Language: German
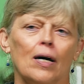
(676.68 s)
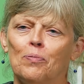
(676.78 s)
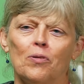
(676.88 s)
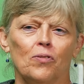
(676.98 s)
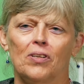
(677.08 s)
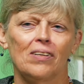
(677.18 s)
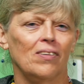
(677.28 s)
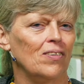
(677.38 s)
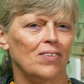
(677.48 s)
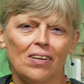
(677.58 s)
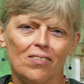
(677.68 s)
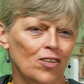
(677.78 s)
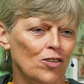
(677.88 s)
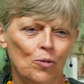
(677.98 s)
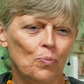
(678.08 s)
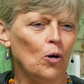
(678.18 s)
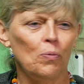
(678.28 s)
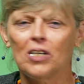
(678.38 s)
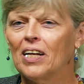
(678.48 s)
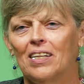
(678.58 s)
absolut. Das ist, das ist die
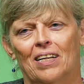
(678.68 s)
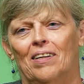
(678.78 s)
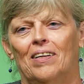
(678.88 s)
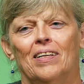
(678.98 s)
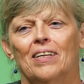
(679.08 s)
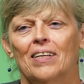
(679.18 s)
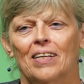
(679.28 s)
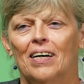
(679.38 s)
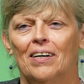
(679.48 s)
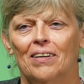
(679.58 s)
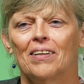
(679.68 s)
Probe schlechthin. Ja.